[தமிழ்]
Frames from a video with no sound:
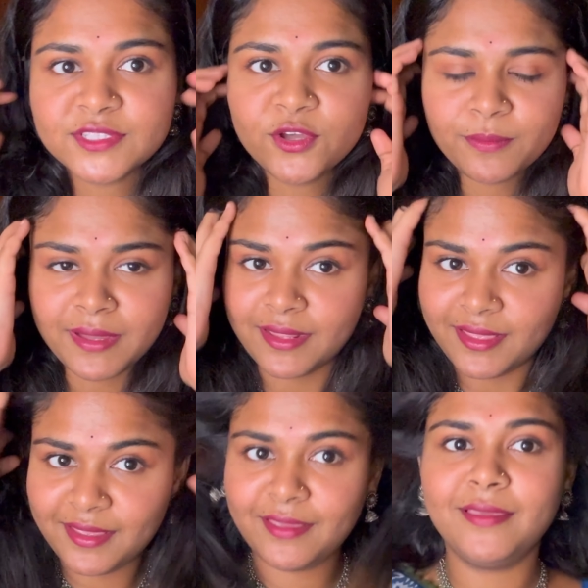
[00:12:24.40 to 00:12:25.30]
ஒரு மாதிரி
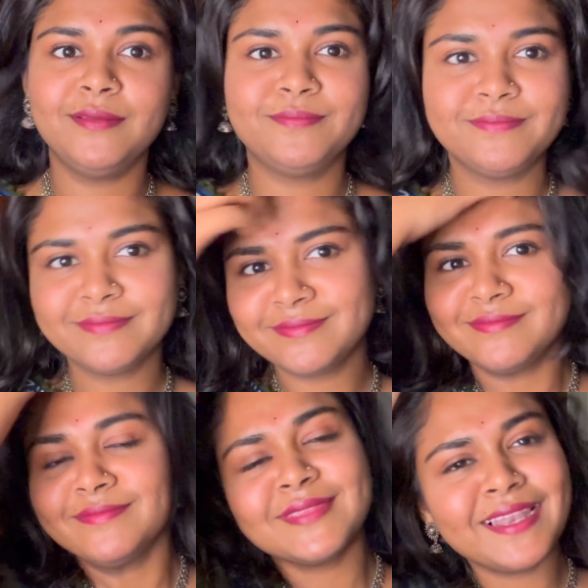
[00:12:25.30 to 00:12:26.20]

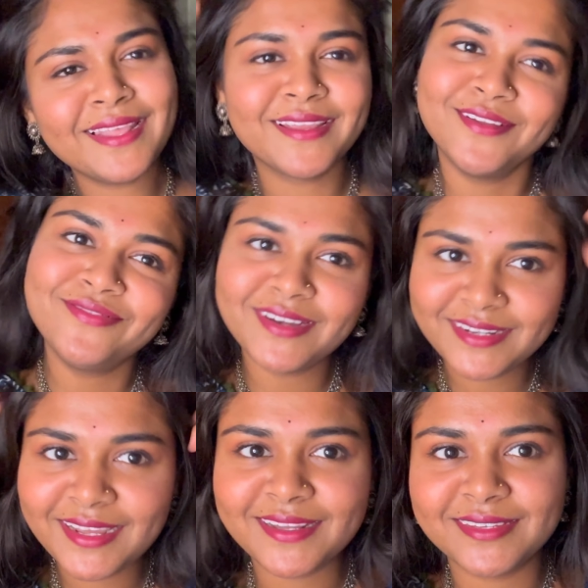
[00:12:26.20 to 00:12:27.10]
நல்லா இருக்குது
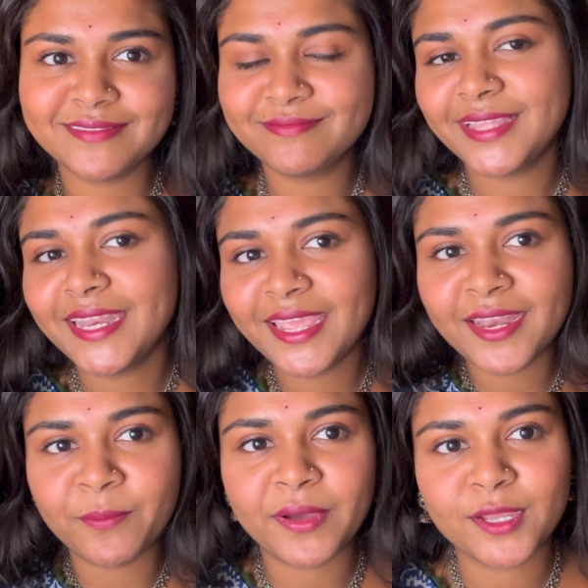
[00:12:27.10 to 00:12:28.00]
டிஃப்ரெண்ட்டாக இருக்குது என்னையே
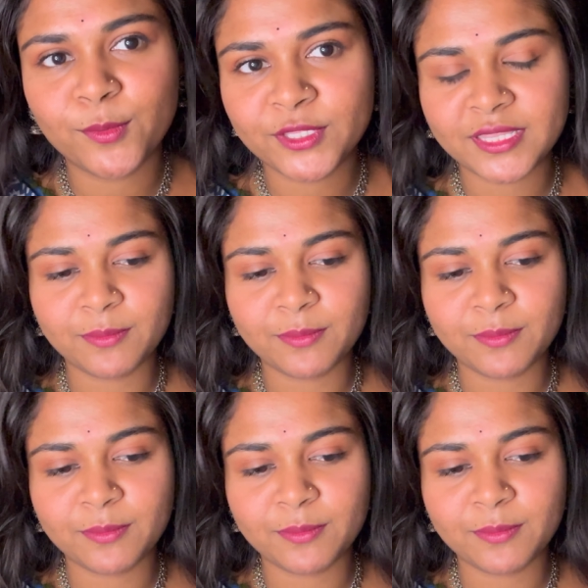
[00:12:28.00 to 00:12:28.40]
நான் பார்க்கும்போது அந்த